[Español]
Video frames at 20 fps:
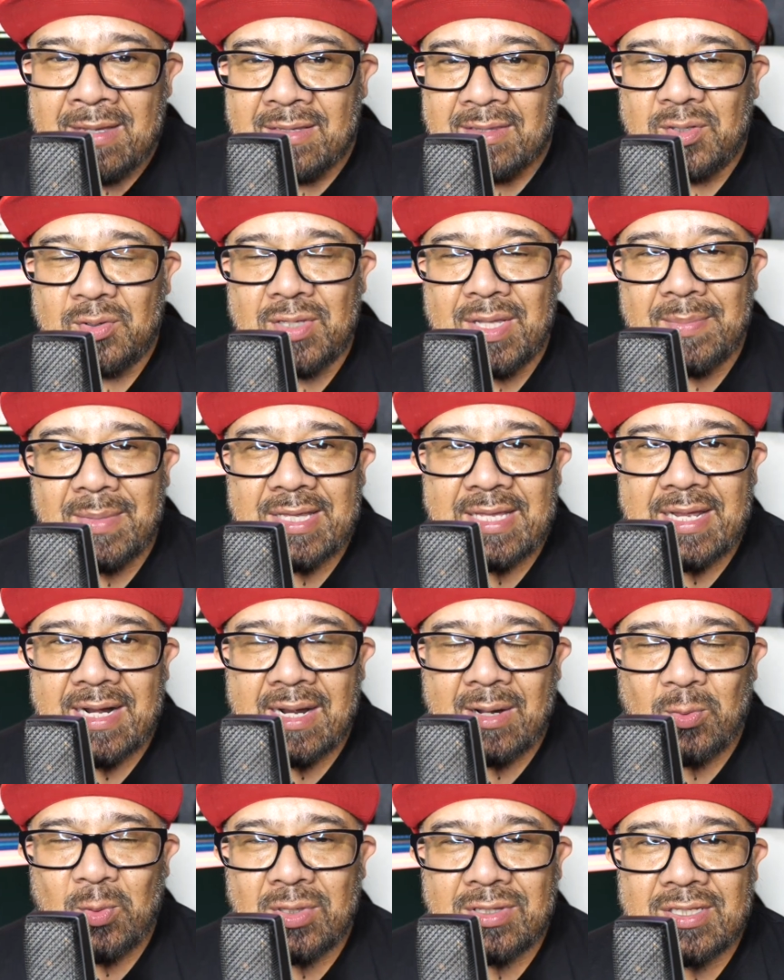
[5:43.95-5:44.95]
de una
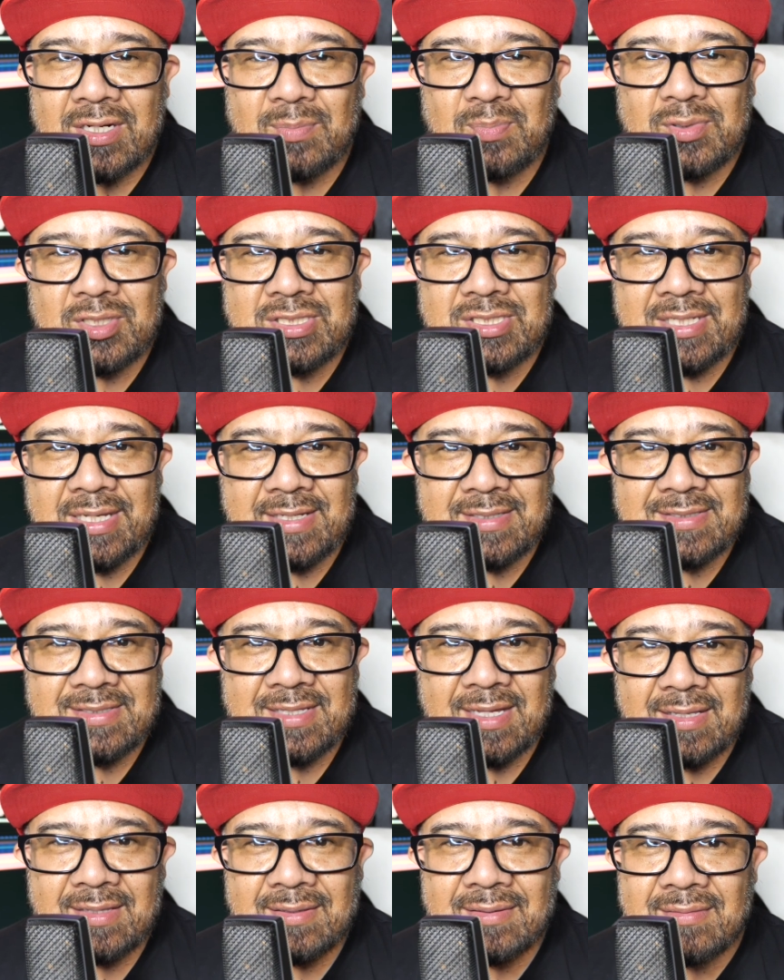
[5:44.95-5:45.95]
manera u otra, pues
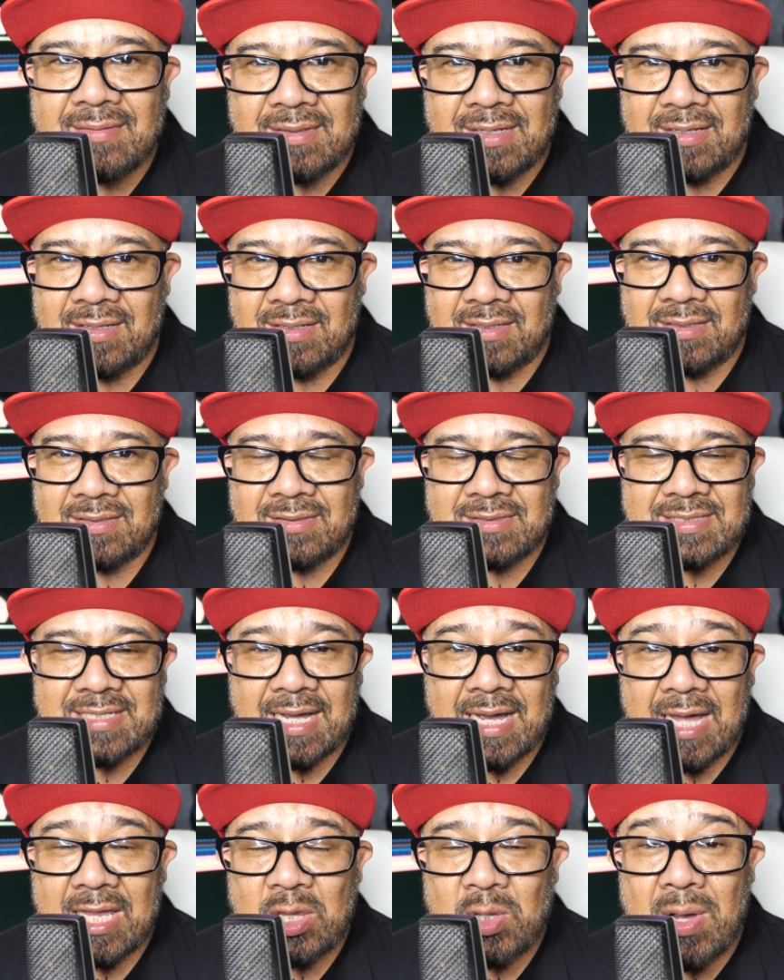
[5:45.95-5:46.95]
están eh,
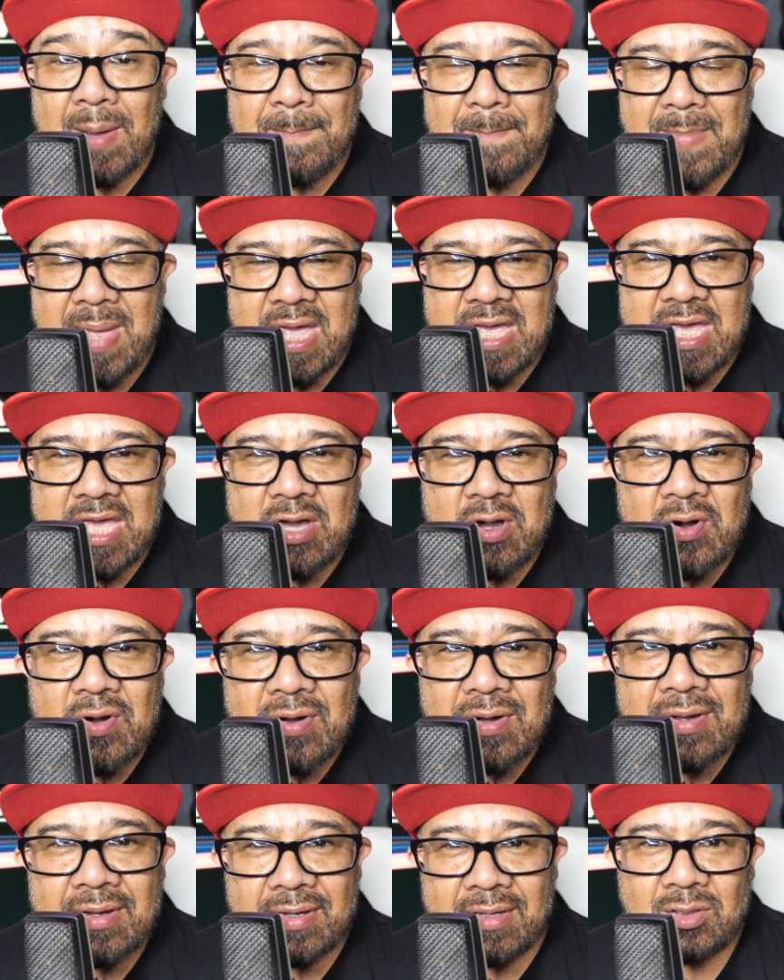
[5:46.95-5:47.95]
sacando a
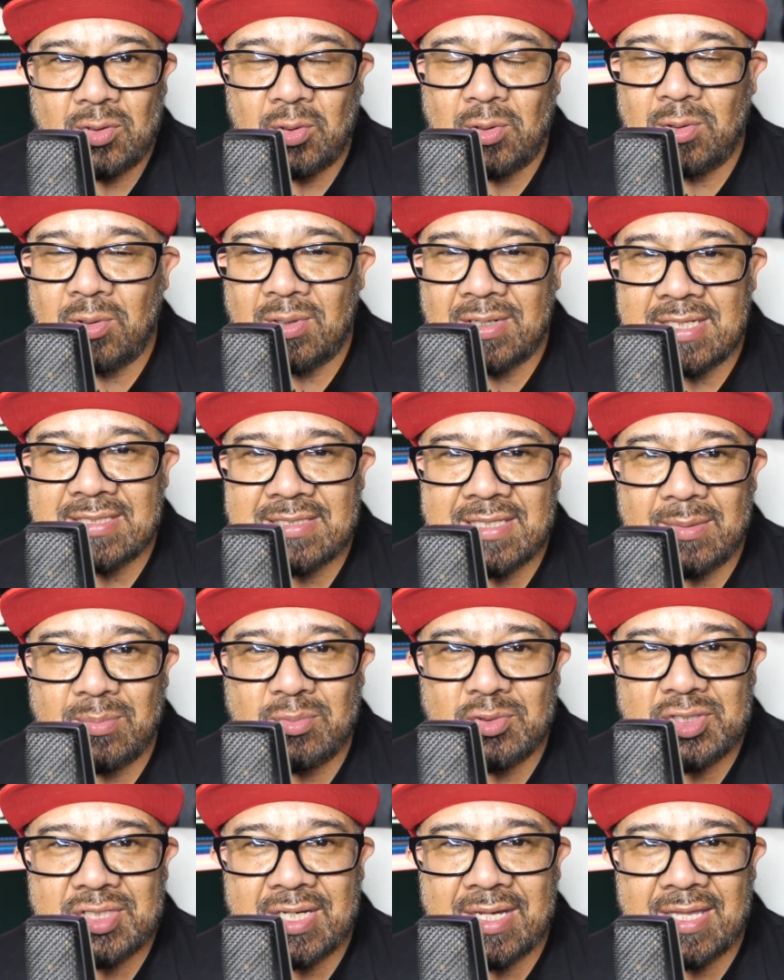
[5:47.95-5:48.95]
México todo lo que es la
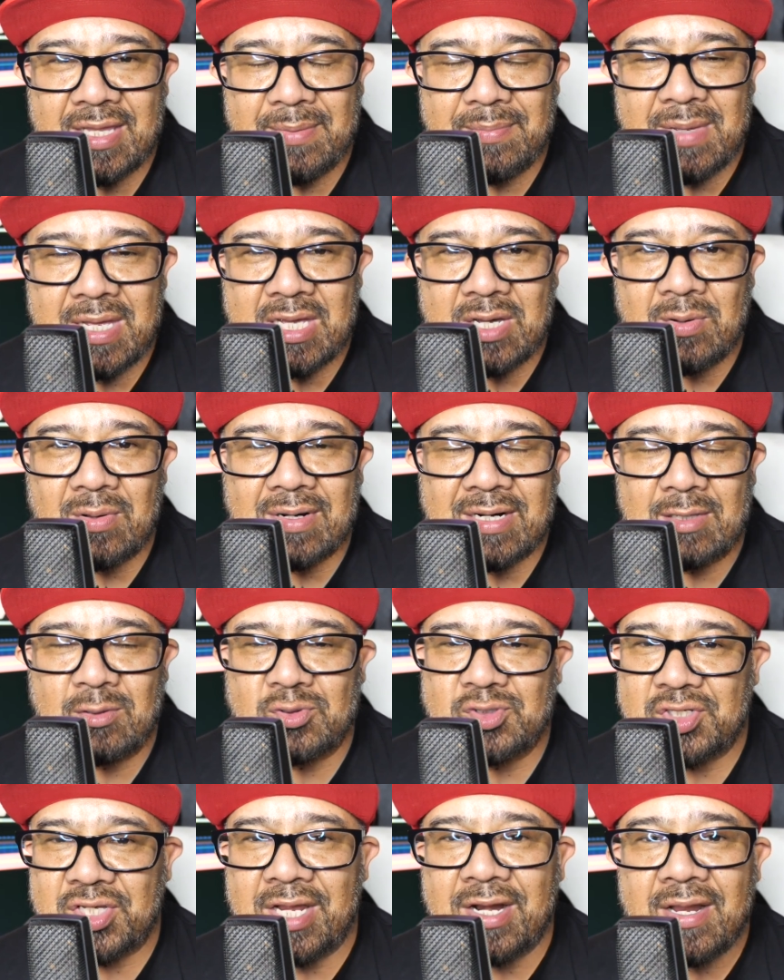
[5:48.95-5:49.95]
música de México a
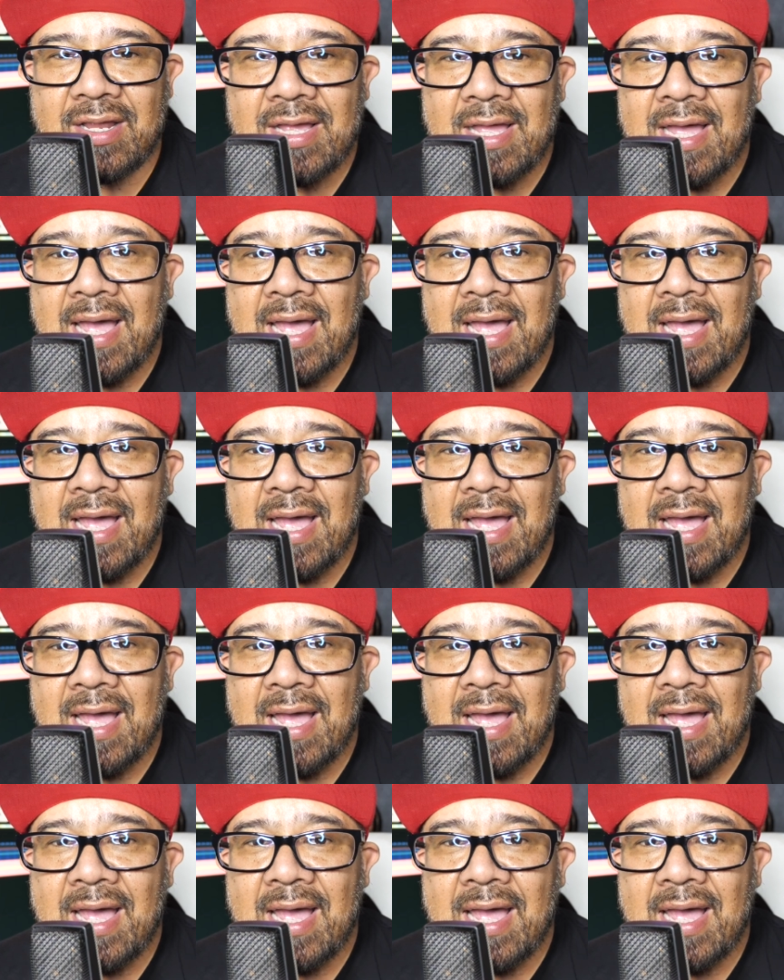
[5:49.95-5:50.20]
relucir